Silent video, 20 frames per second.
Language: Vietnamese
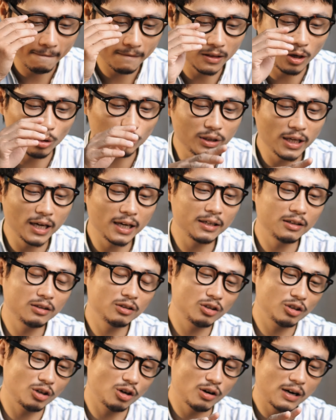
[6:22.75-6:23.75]
đầu
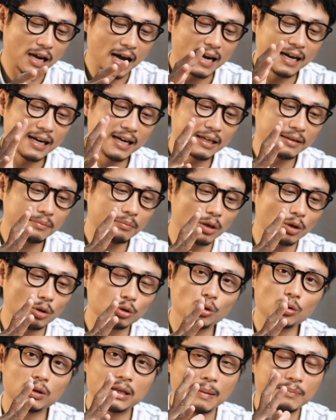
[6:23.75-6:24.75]
tiên nó đã lên
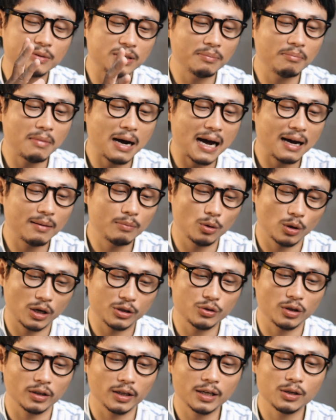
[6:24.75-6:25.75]
Bluetooth 5.3 một
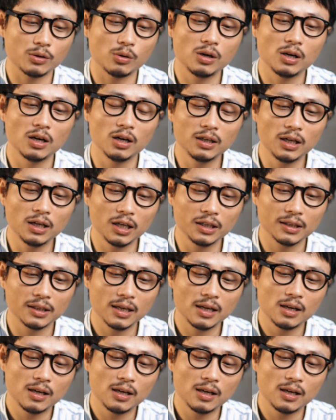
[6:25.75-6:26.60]
cái chuẩn kết nối lớn hơn